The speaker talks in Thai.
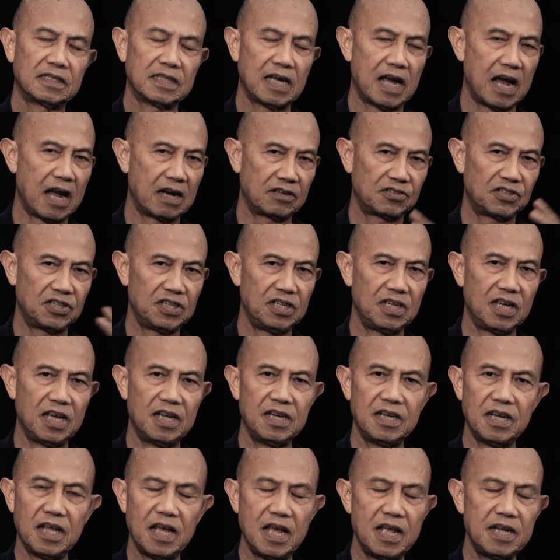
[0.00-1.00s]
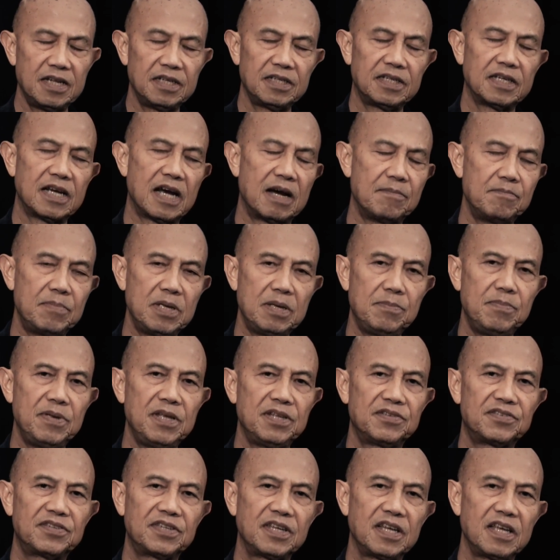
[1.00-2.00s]
จาก ซี เอ็น เอ็น จาก บี
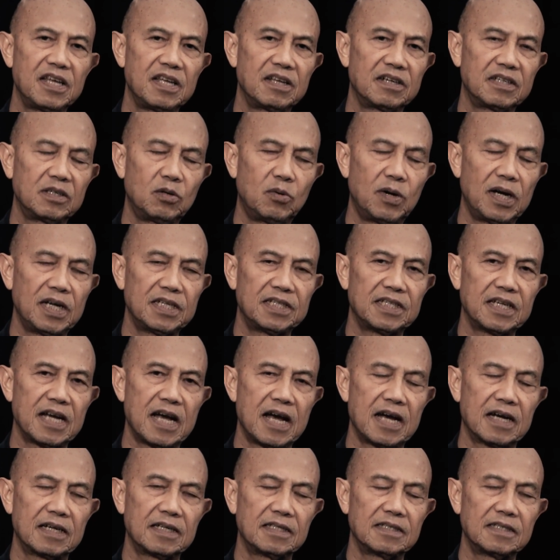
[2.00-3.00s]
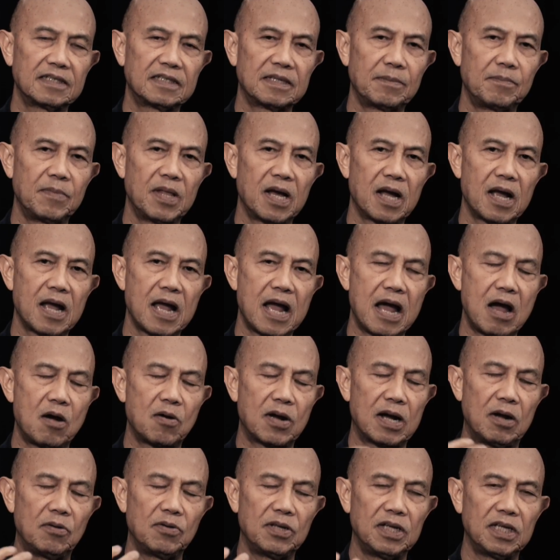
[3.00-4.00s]
บี ซี หรือว่าจากสำนักข่าว
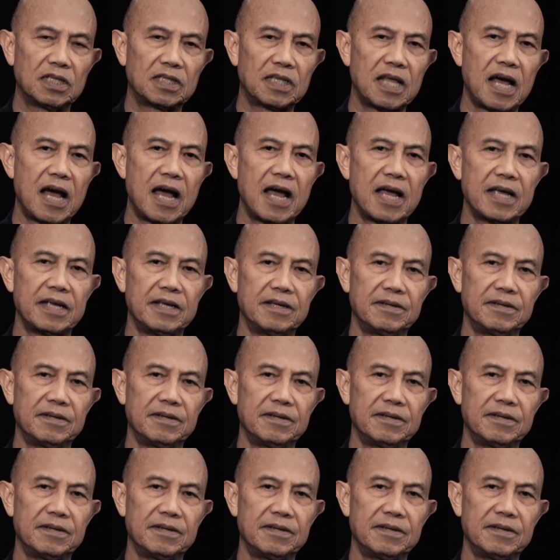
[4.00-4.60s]
เกาหลีใต้